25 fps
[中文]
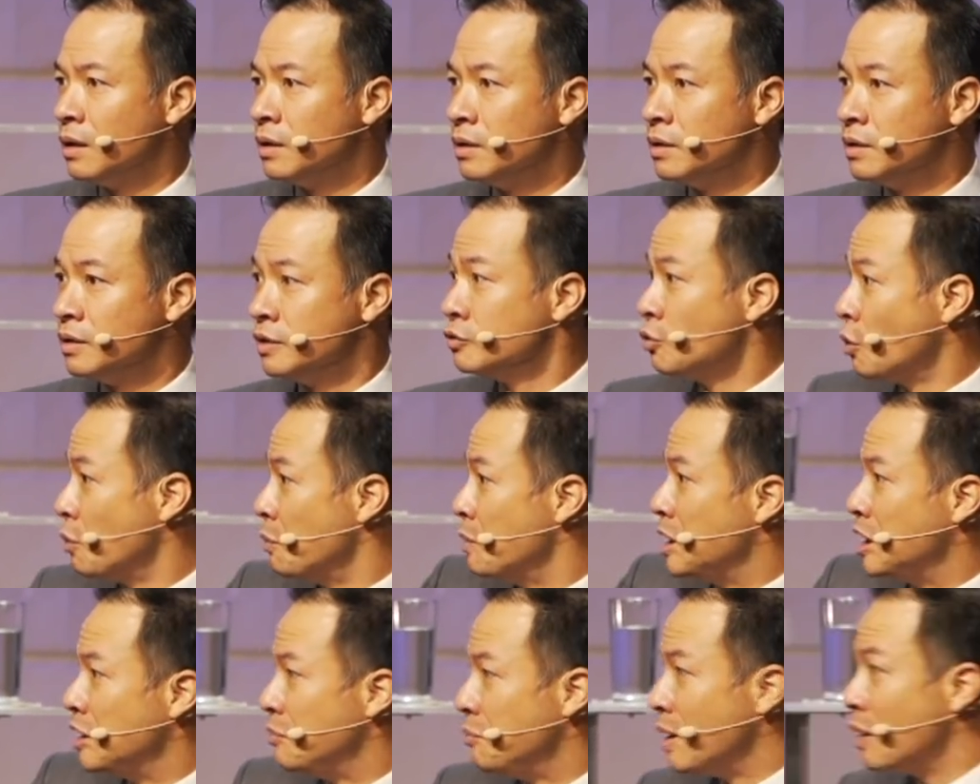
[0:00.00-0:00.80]
其实我
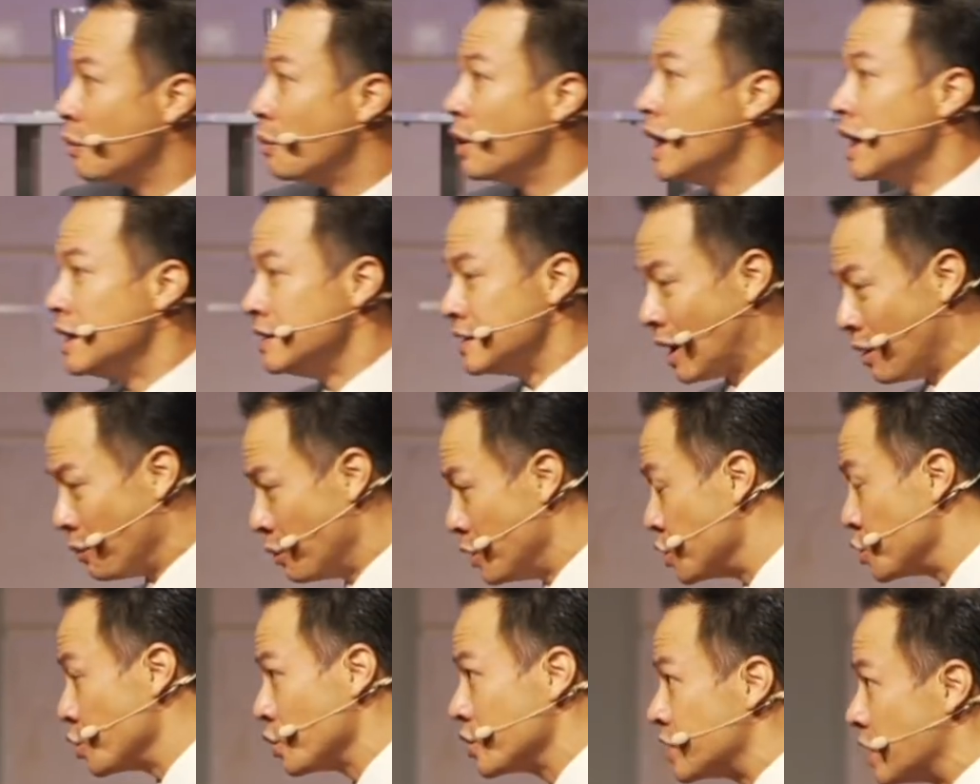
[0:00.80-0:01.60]
们里面会很想
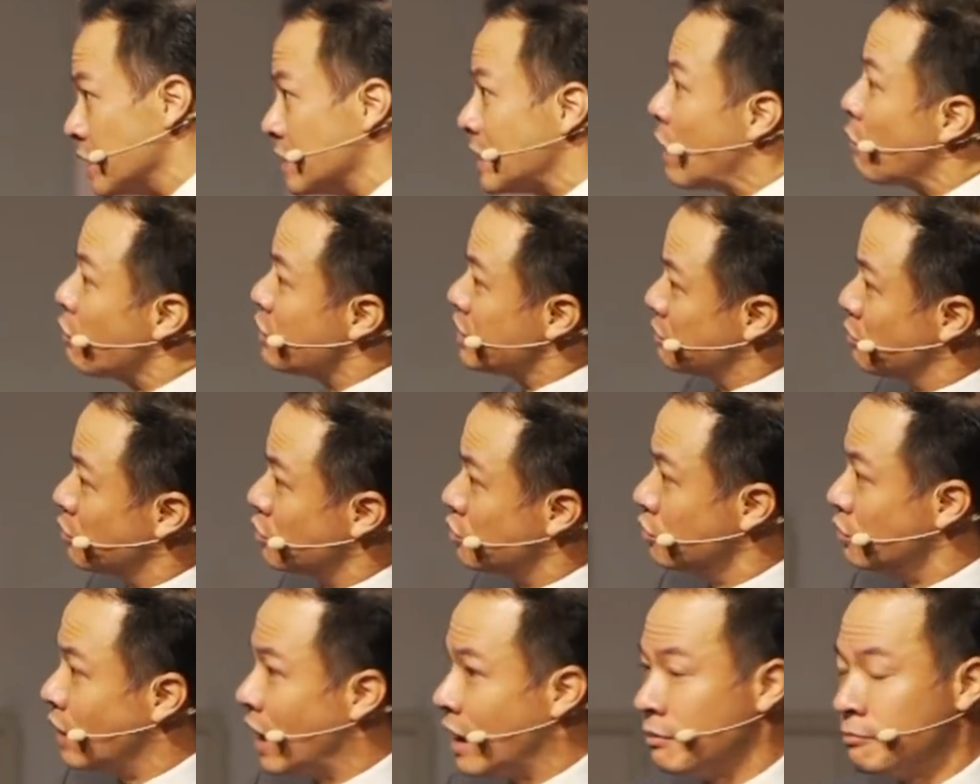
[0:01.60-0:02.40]
问说：神，他为什么
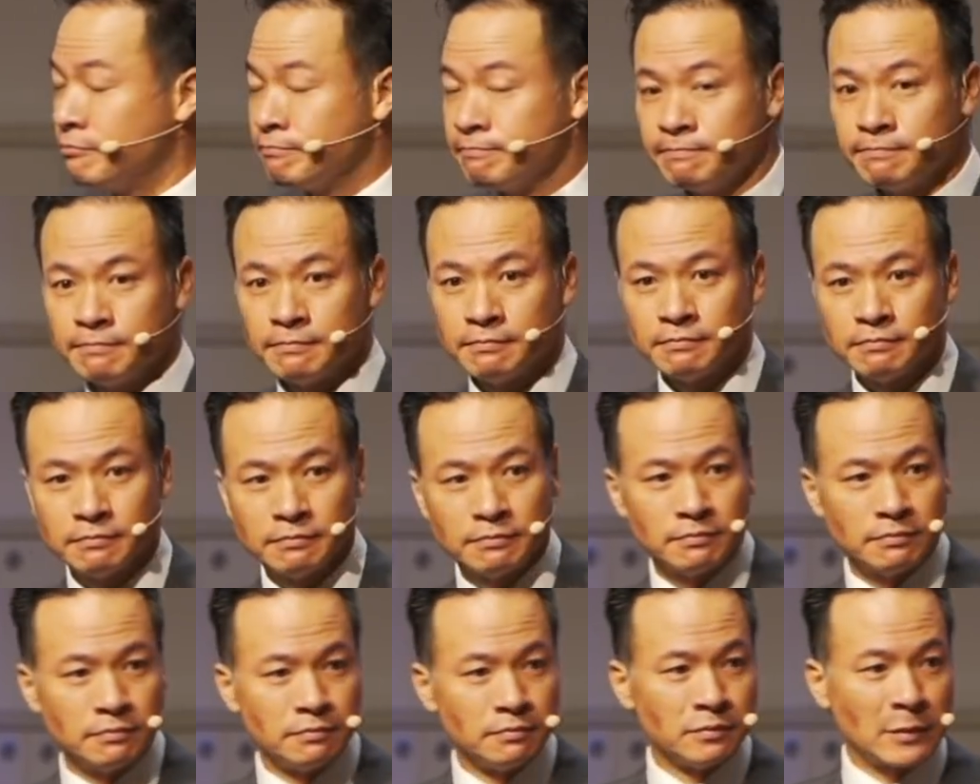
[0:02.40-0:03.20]
枯干？
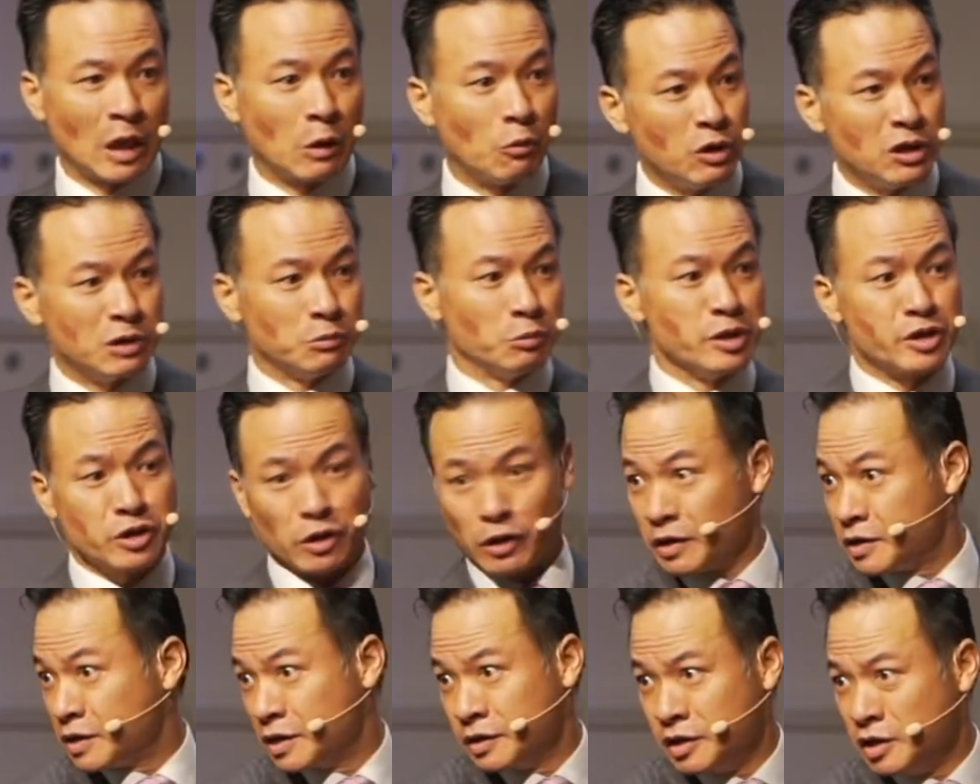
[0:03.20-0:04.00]
他为什么会走
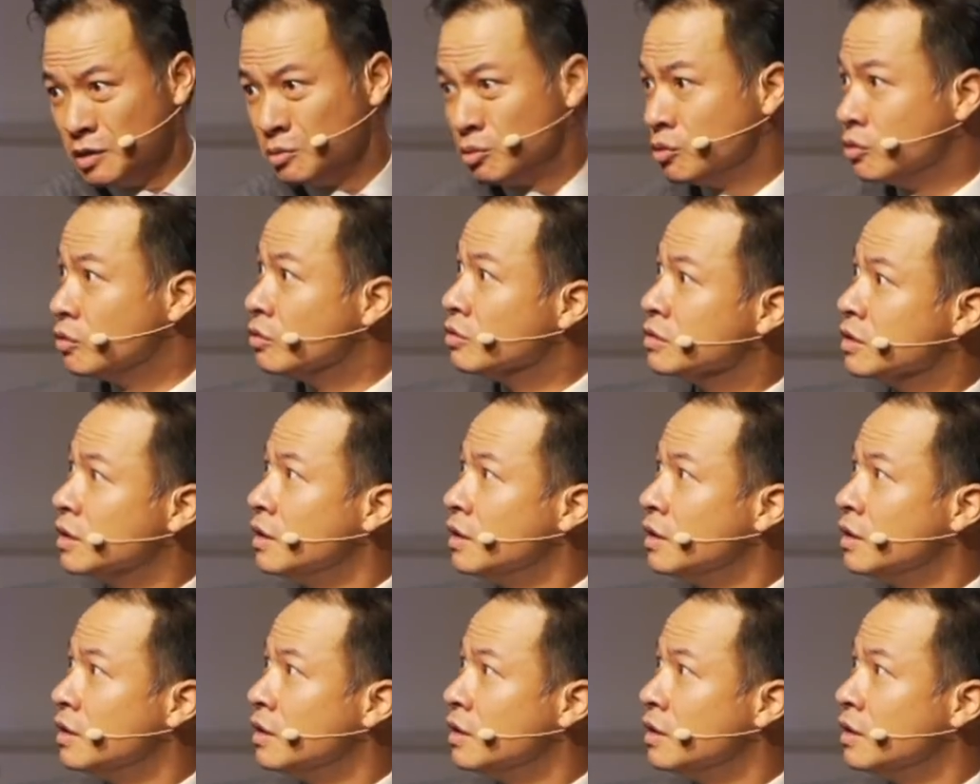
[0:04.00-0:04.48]
到这个地步？